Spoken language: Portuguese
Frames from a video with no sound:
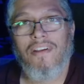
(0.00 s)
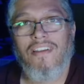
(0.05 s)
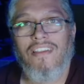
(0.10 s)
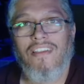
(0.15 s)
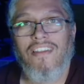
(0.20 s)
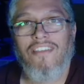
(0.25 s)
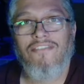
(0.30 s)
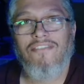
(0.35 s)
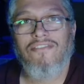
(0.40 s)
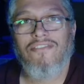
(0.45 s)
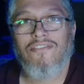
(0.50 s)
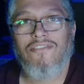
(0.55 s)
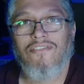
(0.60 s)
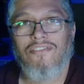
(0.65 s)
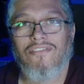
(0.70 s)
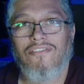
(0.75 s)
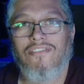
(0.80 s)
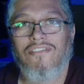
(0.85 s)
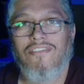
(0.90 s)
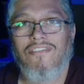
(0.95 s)
nenhum
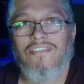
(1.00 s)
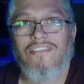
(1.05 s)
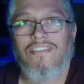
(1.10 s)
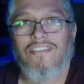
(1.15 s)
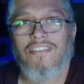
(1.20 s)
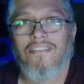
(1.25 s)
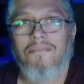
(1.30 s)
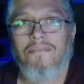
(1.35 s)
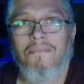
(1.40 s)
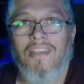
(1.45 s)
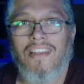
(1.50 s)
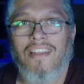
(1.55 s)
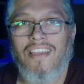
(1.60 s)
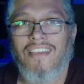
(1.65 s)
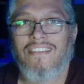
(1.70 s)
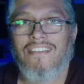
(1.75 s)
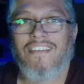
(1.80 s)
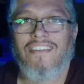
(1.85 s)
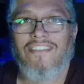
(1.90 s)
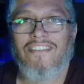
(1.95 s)
desconto.
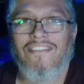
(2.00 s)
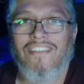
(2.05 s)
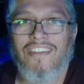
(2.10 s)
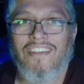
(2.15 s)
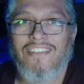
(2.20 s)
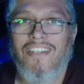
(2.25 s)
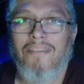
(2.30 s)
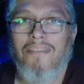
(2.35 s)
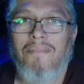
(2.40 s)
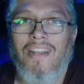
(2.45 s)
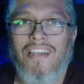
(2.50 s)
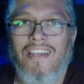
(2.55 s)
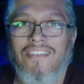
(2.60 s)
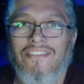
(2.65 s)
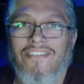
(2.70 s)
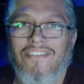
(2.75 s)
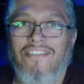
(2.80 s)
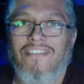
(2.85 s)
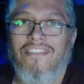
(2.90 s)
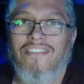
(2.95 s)
Beleza? Um grande
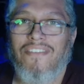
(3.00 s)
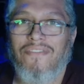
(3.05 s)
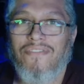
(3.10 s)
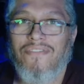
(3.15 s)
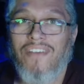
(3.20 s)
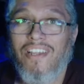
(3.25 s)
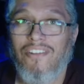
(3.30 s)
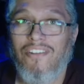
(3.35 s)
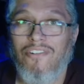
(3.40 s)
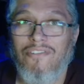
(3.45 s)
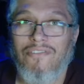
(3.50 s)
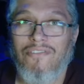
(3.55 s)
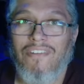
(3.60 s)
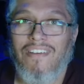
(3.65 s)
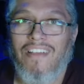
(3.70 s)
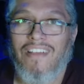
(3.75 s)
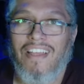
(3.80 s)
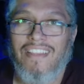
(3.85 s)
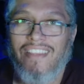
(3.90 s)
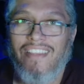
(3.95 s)
abraço e falou!
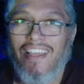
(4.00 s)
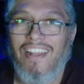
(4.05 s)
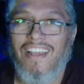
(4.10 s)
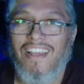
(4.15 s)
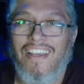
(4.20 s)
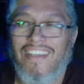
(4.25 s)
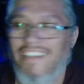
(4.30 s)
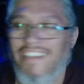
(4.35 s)
Até lá!